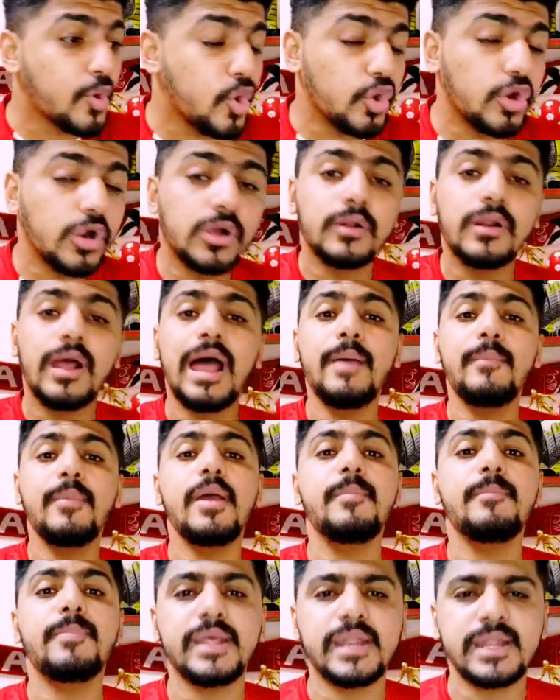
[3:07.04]
كولر
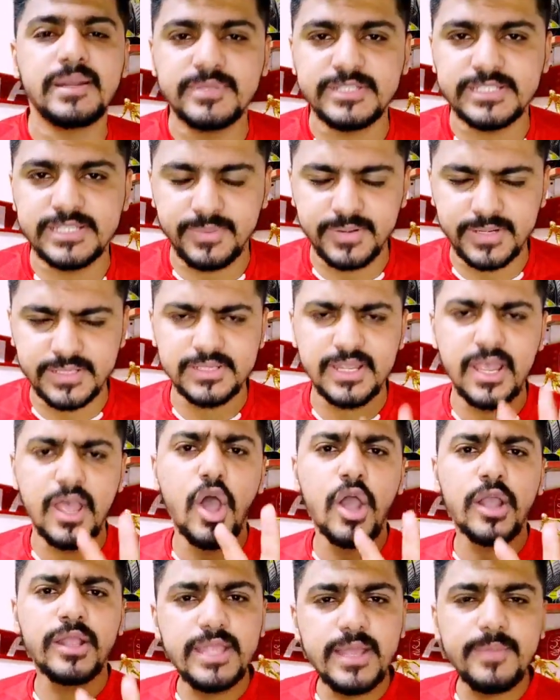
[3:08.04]
امام بيراميدز يا برنس
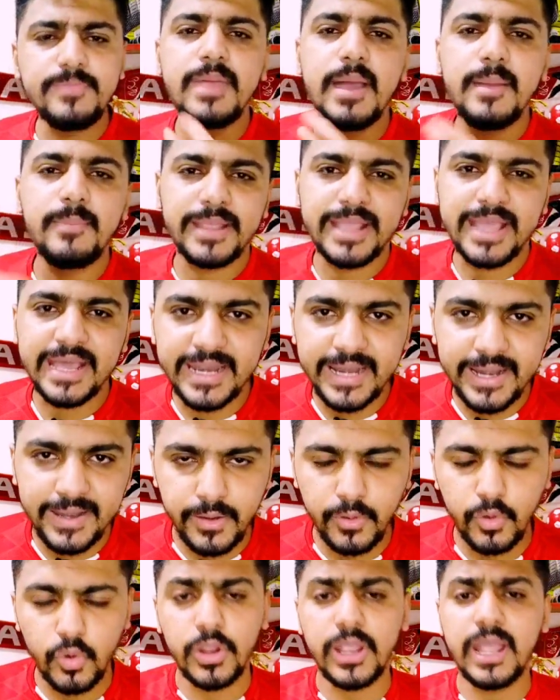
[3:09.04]
نبدا
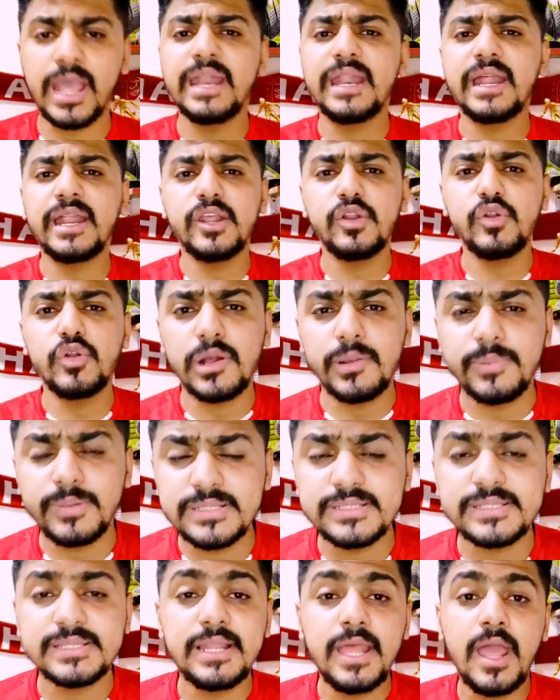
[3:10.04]
بكراريرو كراريرو يا
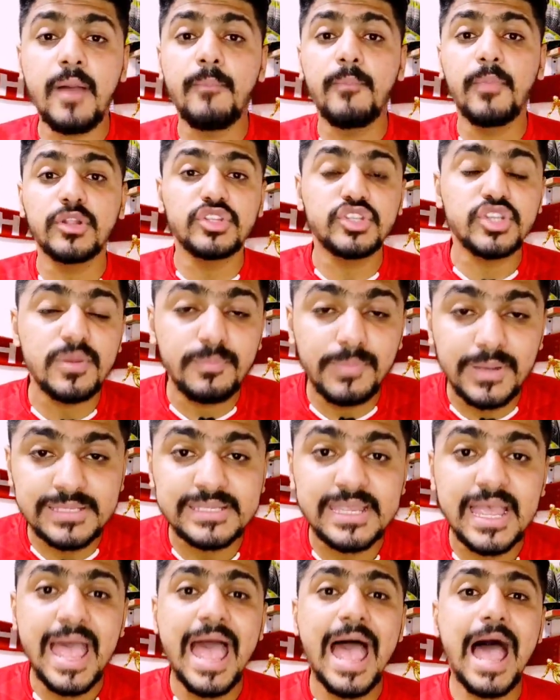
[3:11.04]
برنس لعب ماتشين
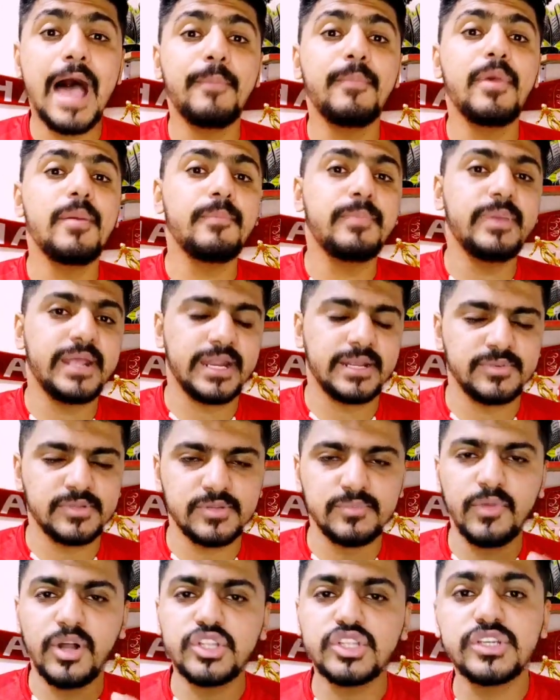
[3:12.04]
بس امام
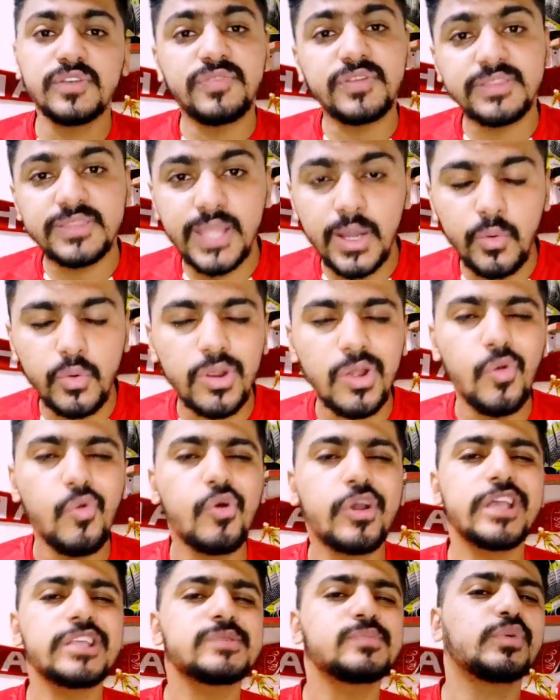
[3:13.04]
بيراميدز ماتش في الدوري
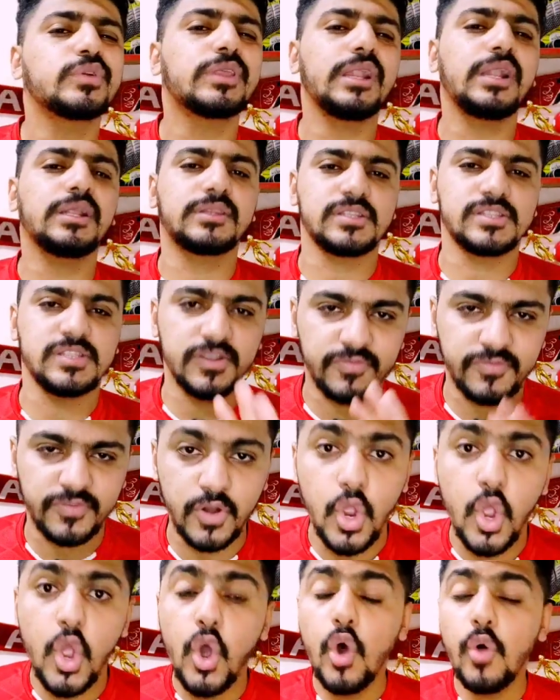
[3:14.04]
وكسبه 3-0
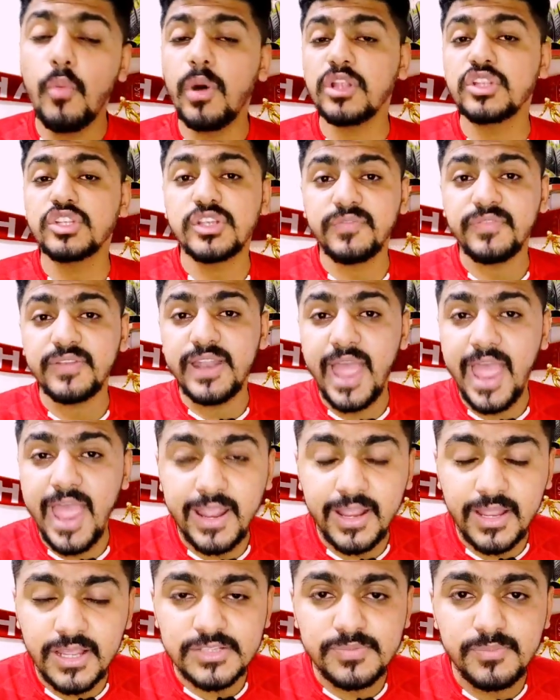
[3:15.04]
وماتش في
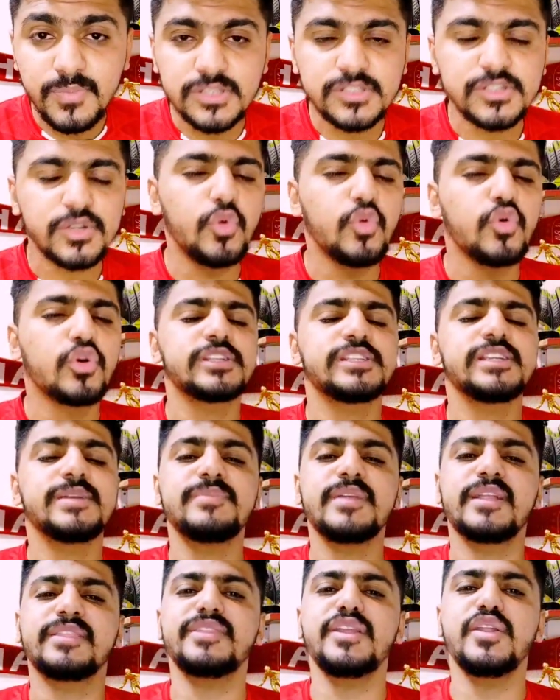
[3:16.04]
نهائي كاس مصر
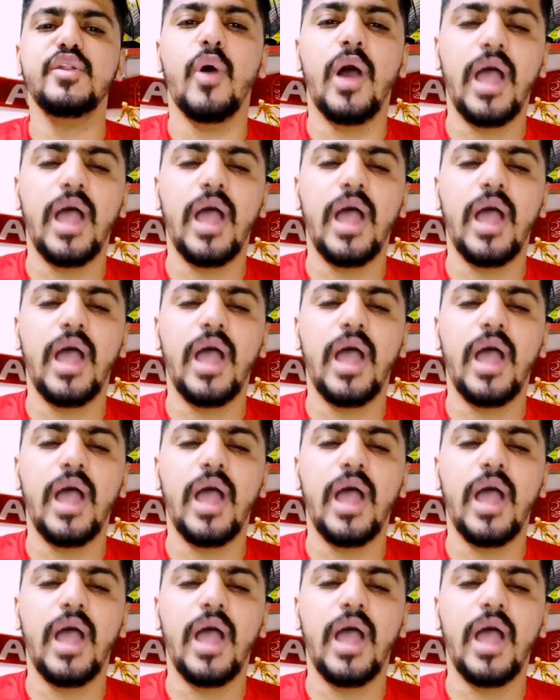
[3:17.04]
وكسبنا 2-1